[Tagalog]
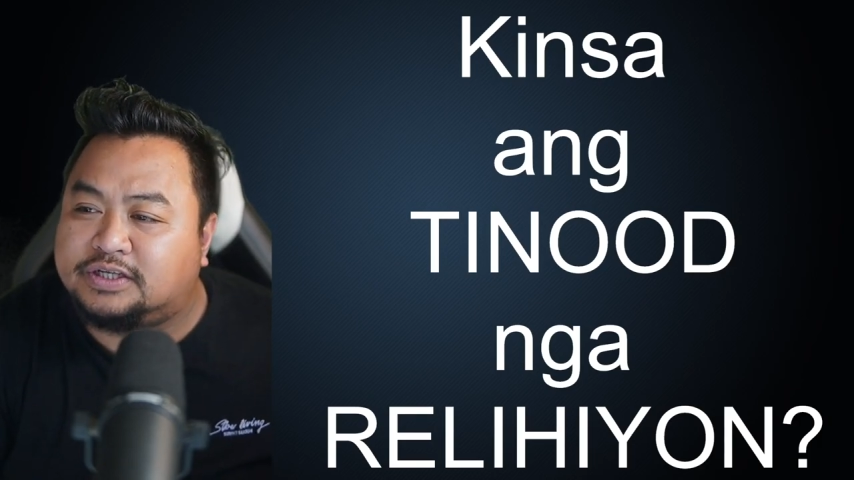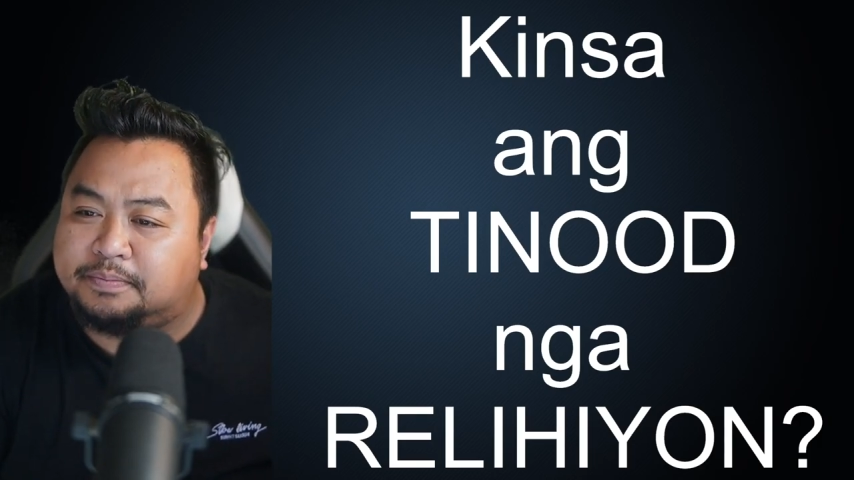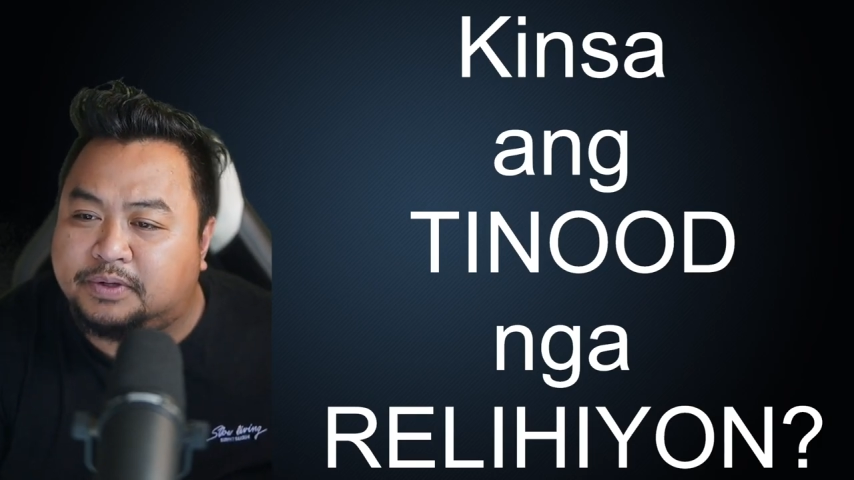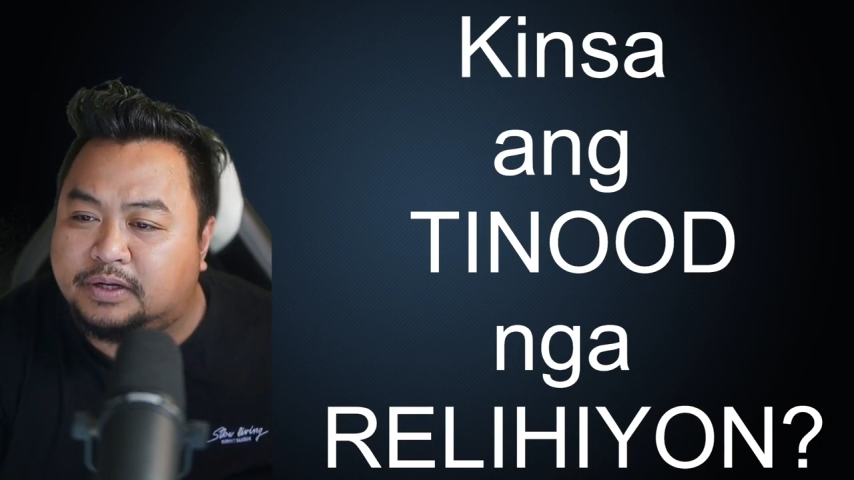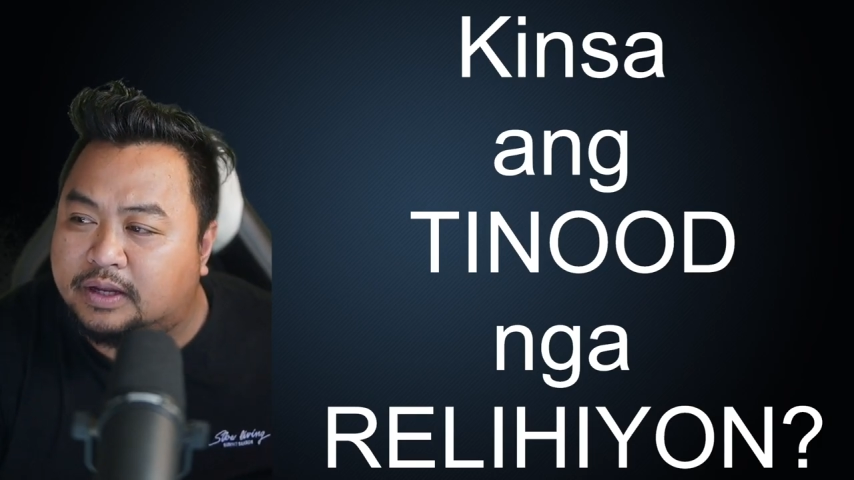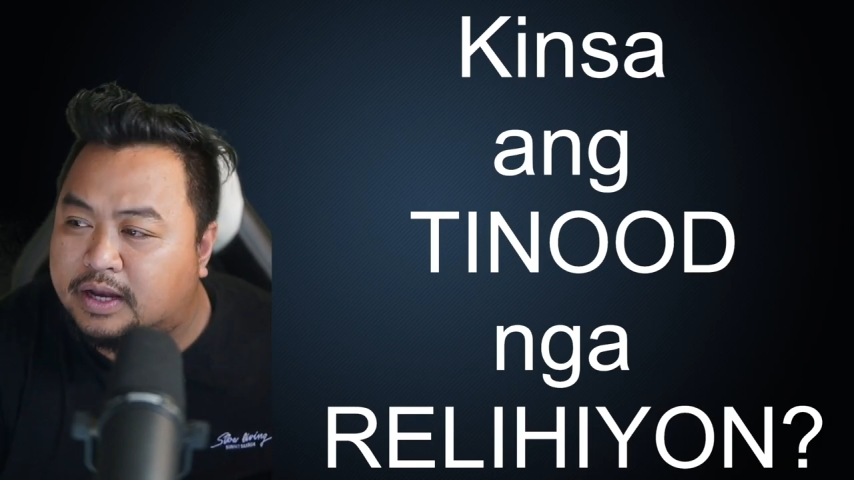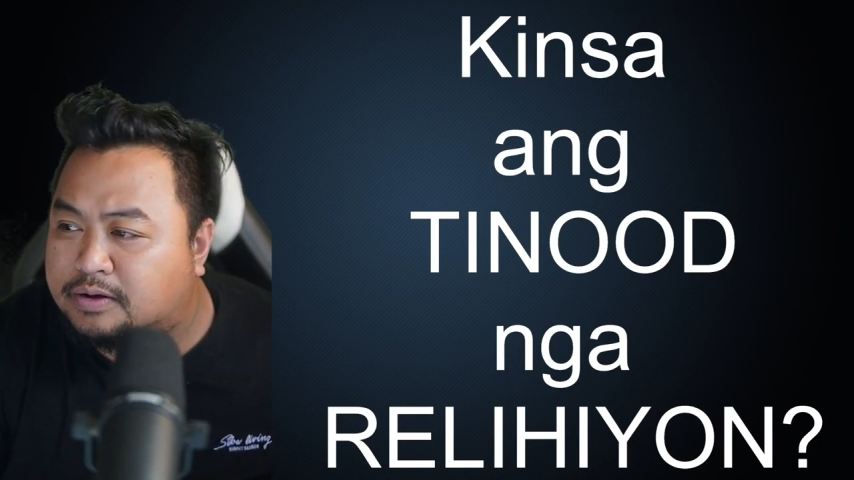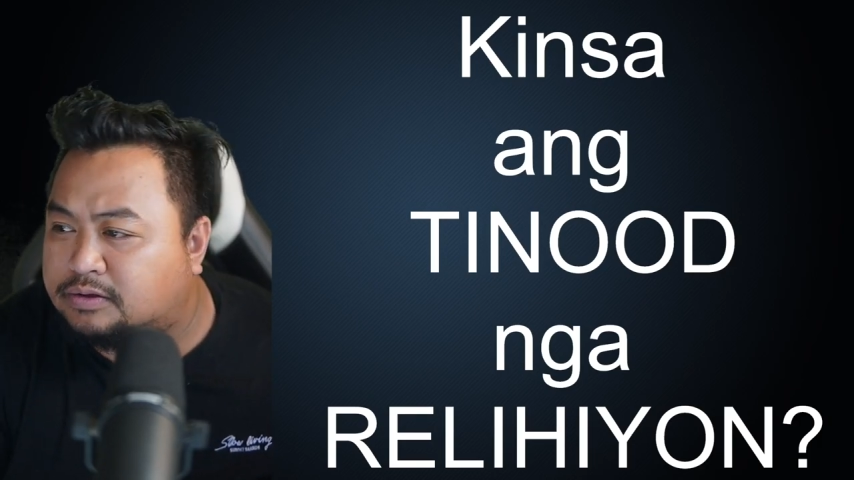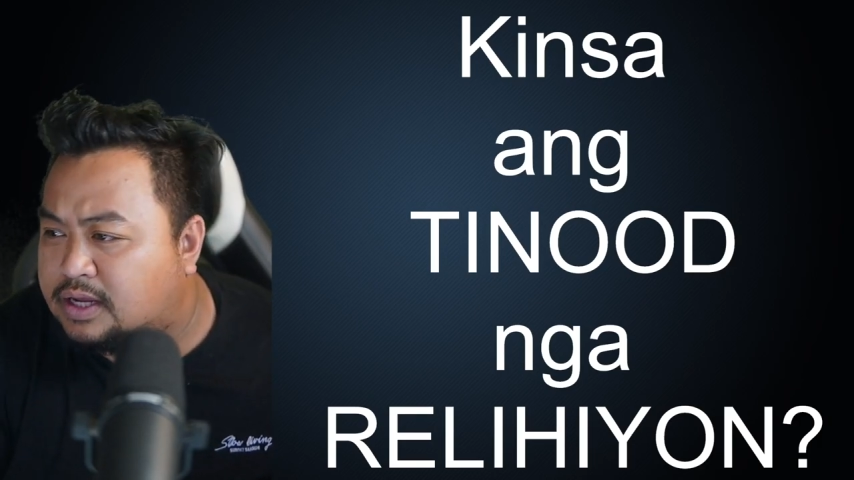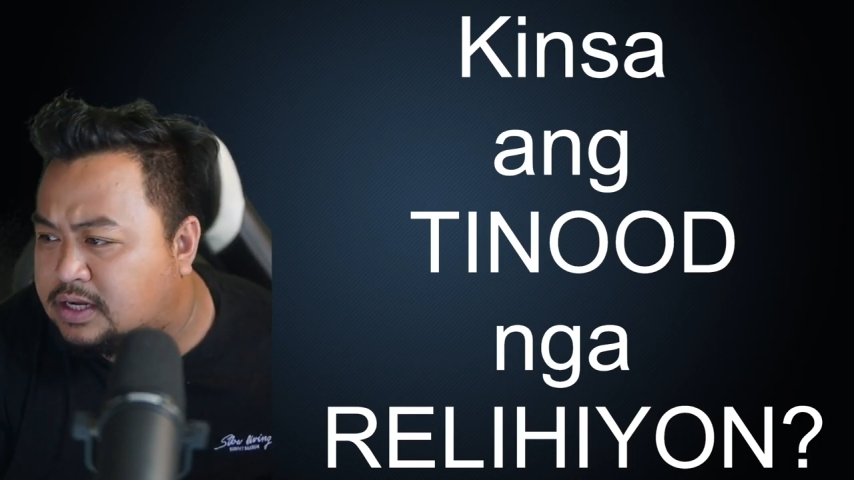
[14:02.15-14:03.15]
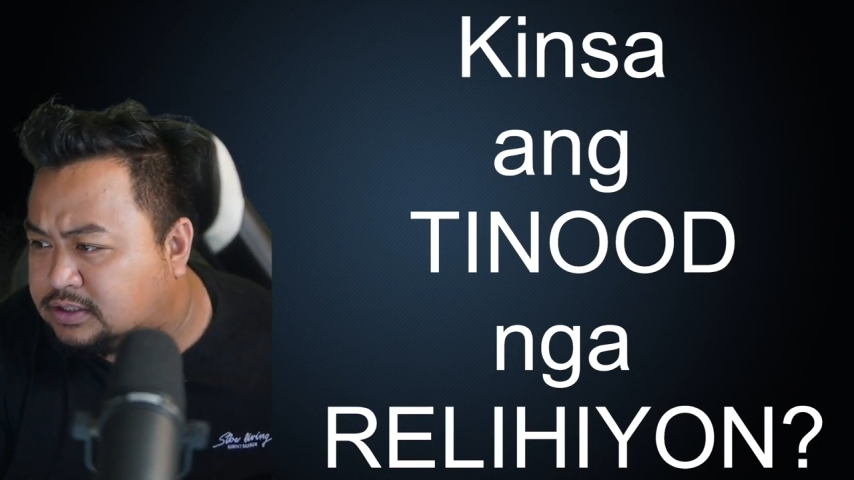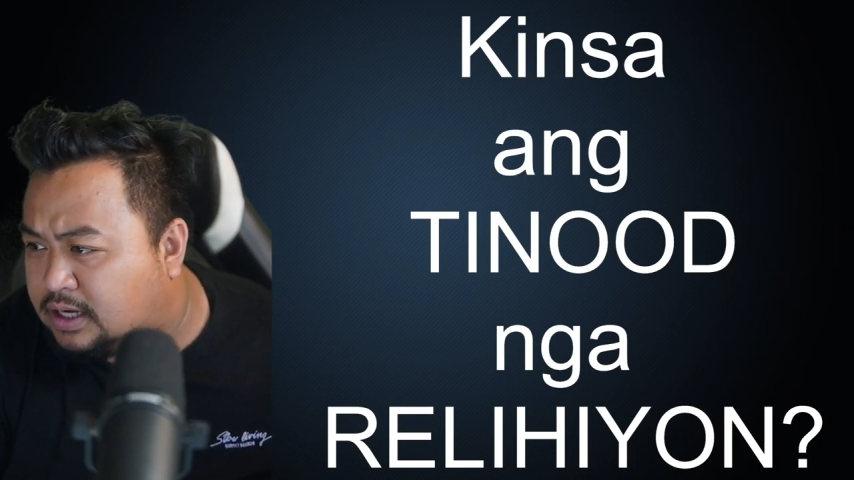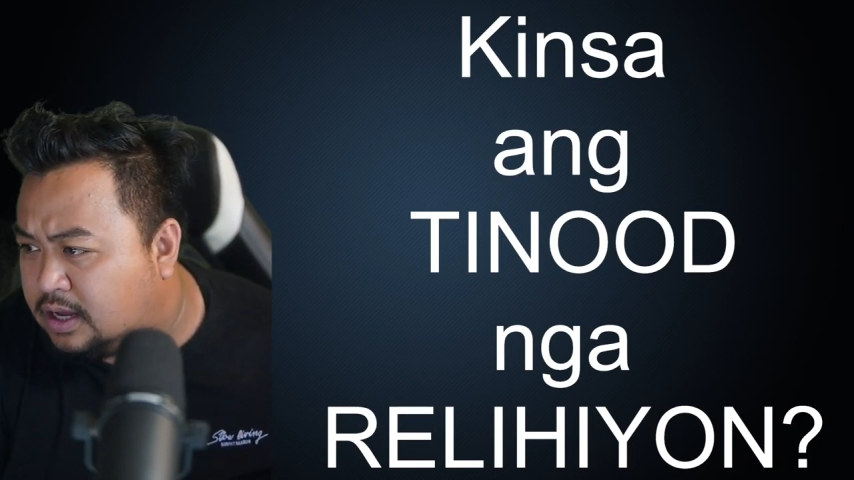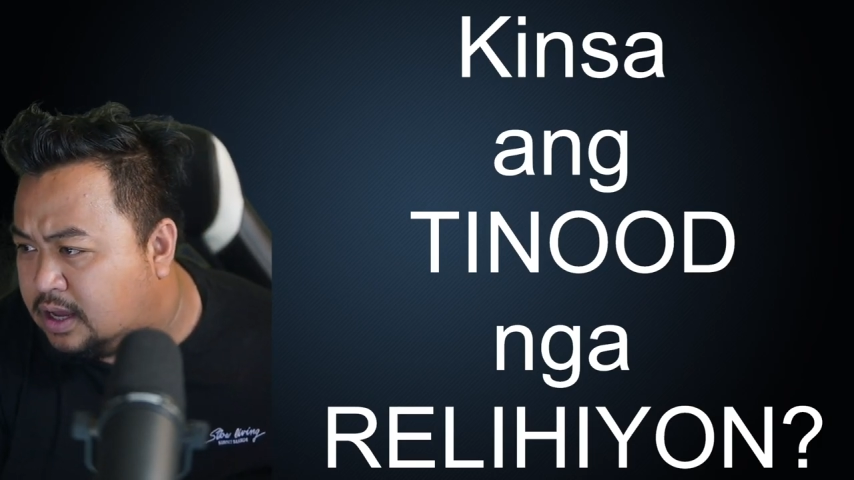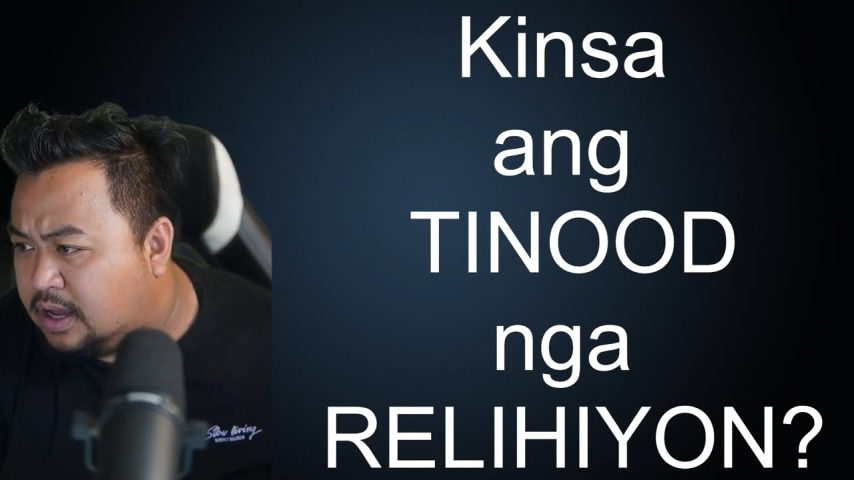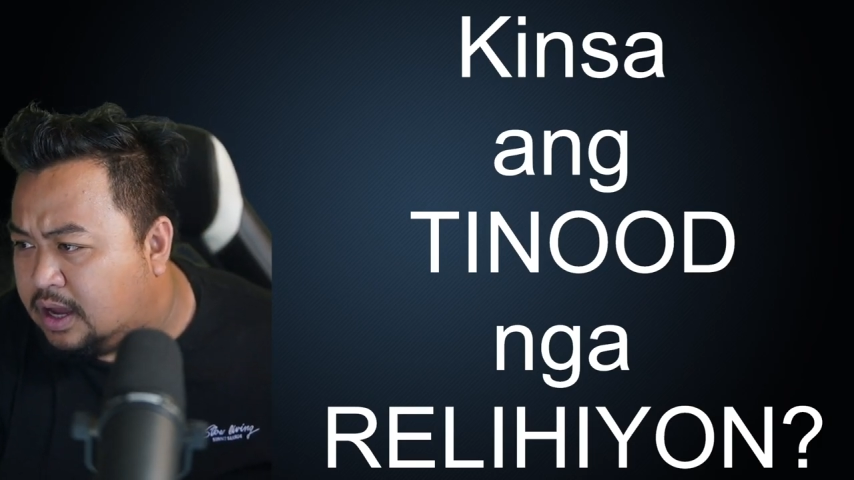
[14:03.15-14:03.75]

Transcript: chapter 3 nangutan na siya,